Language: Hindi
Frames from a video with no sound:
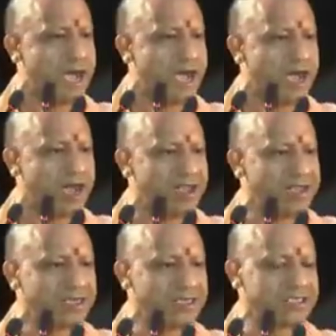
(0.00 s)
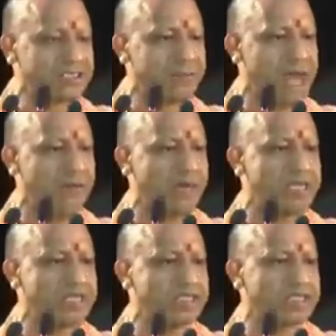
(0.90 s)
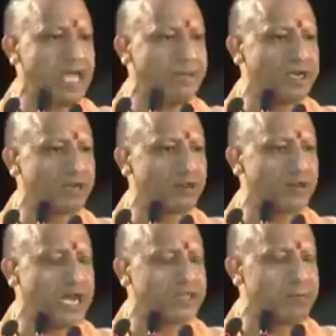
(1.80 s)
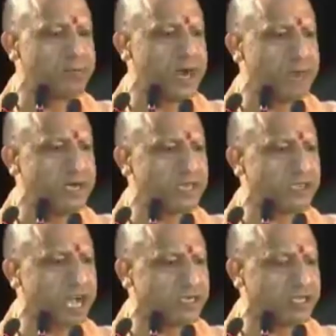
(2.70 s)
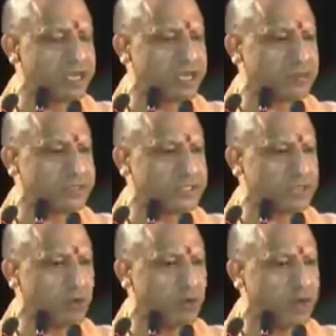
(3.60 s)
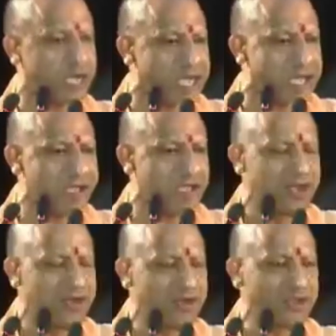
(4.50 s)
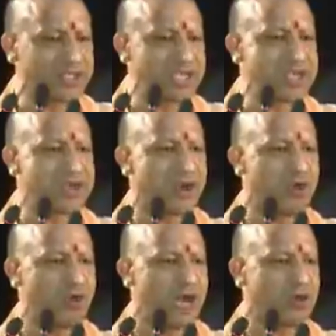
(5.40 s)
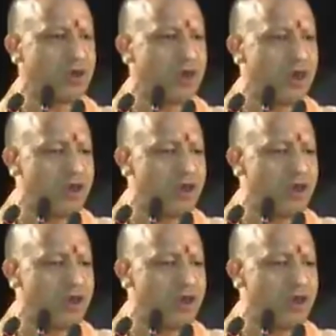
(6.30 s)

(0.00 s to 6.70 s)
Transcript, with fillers: रहा कि जिस महामारी के सामने दुनिया की बड़ी बड़ी ताकतें नतमस्तक हो गई उसी कोरोना को